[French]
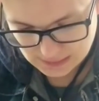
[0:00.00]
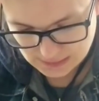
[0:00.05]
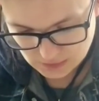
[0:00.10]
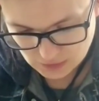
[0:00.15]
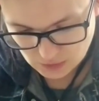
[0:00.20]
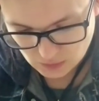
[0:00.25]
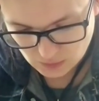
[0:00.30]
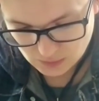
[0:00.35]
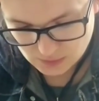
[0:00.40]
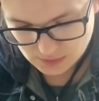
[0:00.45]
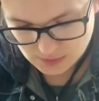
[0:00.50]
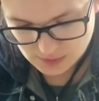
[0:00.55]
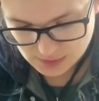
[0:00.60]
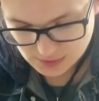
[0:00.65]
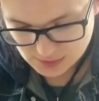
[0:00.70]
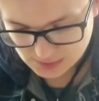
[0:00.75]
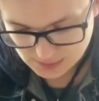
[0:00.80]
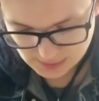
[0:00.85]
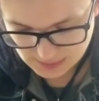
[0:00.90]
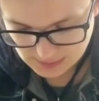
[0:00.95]

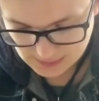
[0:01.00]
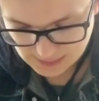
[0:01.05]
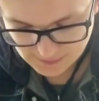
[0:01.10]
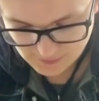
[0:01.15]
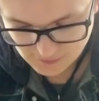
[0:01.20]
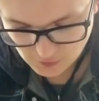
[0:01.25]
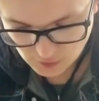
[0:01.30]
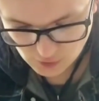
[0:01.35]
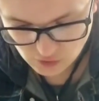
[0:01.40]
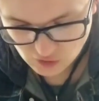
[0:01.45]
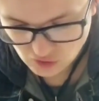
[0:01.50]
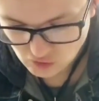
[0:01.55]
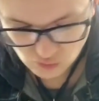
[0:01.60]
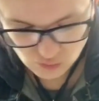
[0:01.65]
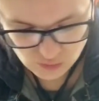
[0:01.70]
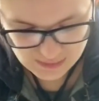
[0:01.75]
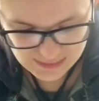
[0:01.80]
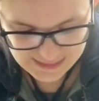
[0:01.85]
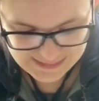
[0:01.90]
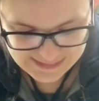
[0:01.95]
Donc, les feuilles
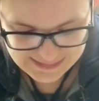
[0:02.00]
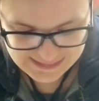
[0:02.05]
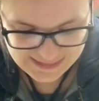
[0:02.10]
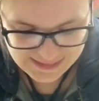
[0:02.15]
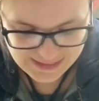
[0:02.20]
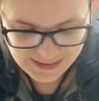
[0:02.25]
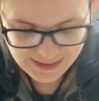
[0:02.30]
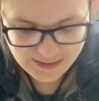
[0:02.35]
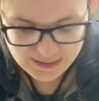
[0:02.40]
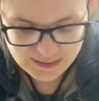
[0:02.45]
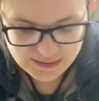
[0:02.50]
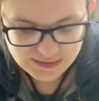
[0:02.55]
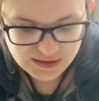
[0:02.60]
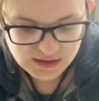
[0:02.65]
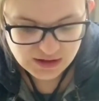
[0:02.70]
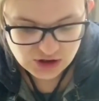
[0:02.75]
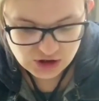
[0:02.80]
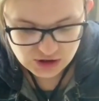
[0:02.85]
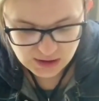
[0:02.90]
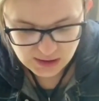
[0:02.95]
sont quasi
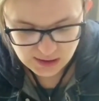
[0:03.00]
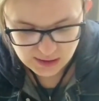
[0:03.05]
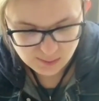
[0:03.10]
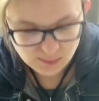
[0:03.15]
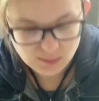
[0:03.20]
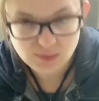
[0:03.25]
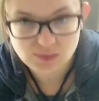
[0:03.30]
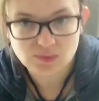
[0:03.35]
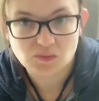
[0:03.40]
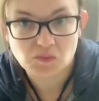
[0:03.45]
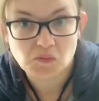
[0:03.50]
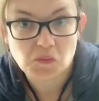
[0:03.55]
indéchirables.